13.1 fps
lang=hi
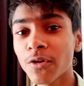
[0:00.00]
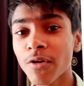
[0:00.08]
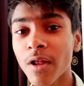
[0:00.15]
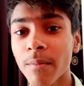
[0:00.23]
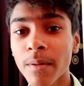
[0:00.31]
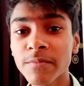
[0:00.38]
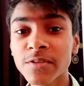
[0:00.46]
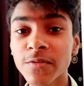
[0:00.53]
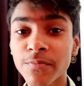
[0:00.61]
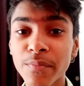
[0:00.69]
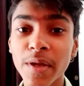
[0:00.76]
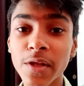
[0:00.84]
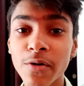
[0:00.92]
फोटो एल्बम
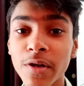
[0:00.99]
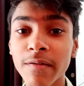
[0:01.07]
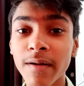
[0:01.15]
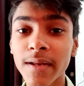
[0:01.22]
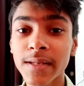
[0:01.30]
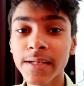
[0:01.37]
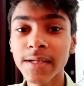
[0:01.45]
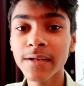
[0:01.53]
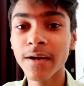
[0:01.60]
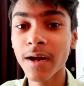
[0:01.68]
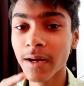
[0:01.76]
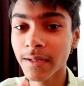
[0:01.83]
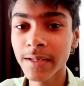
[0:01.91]
सिर्फ मेरी होने वाली है
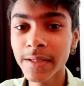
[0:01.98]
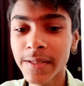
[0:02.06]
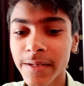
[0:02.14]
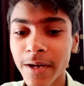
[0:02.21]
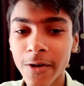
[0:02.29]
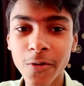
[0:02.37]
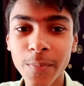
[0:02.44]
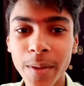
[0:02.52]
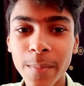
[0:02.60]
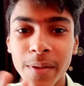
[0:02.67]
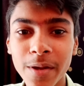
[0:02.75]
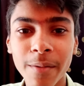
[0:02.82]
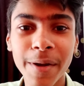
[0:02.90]
अगली रन्नू
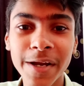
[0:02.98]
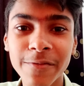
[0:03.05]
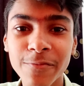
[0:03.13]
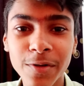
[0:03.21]
बेबी हमारे